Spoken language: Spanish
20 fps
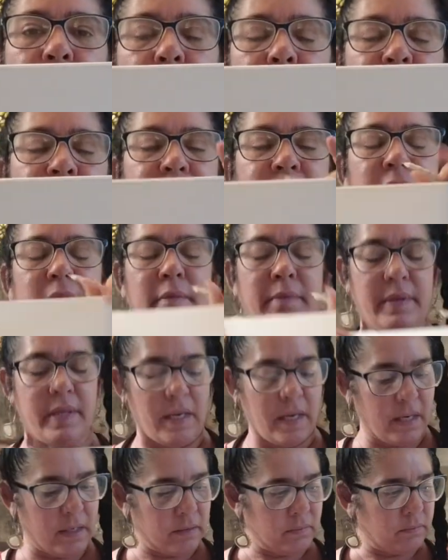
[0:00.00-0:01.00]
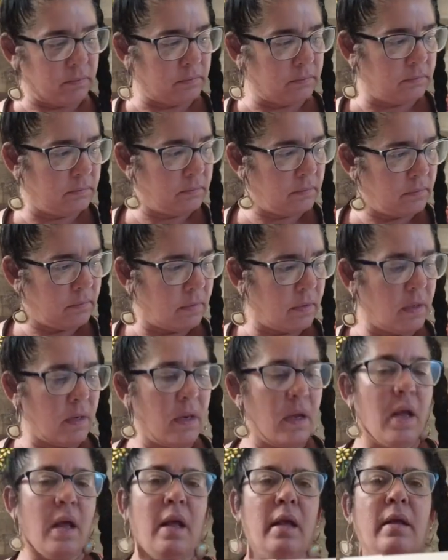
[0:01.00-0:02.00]
no me sirvieron.
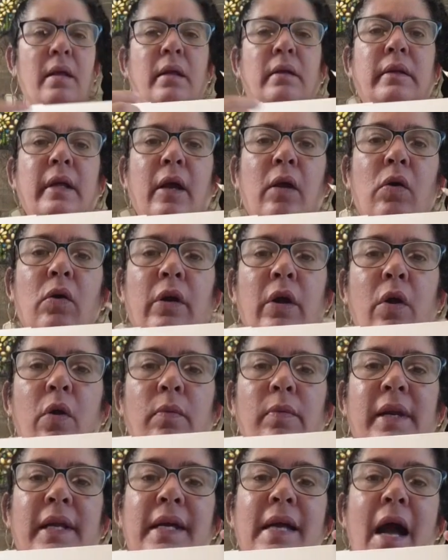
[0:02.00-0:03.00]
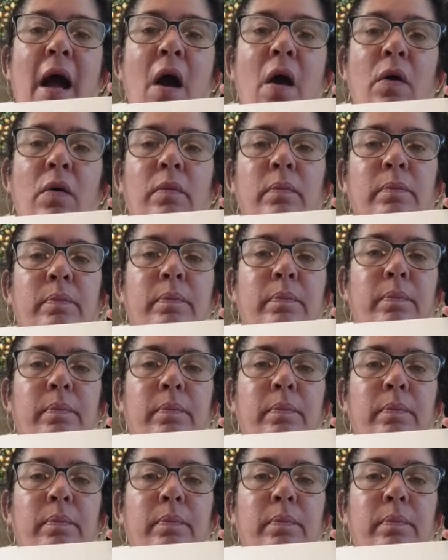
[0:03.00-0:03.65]
Tengo que obligado